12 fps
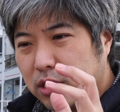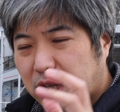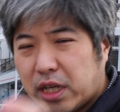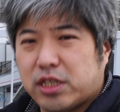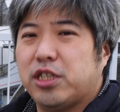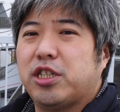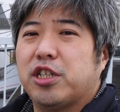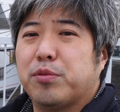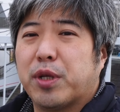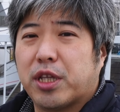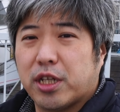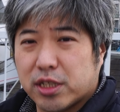停止してし
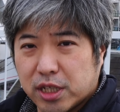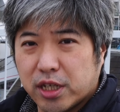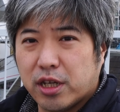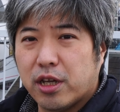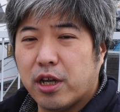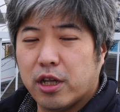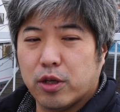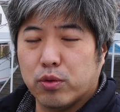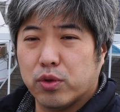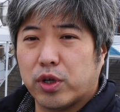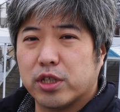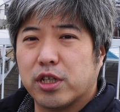まってですね
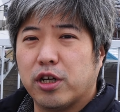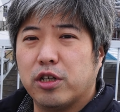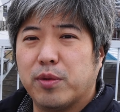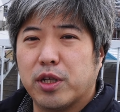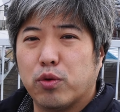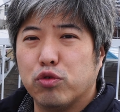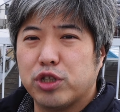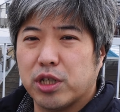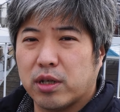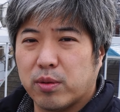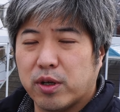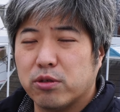温度が下がるまで落ち
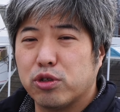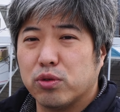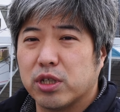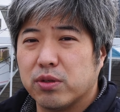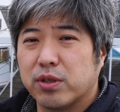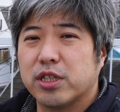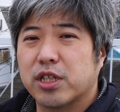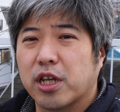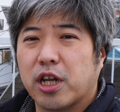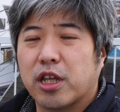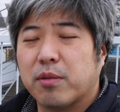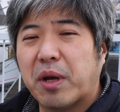あの操作を受け付け
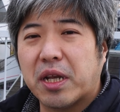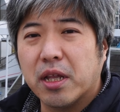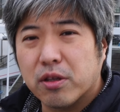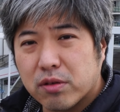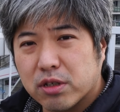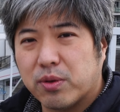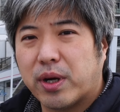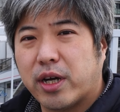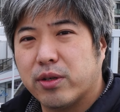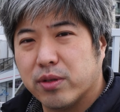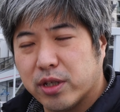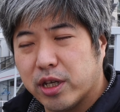ないというのは、まあ、なんとなくわか
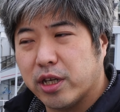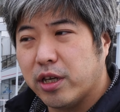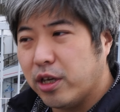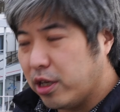るんで、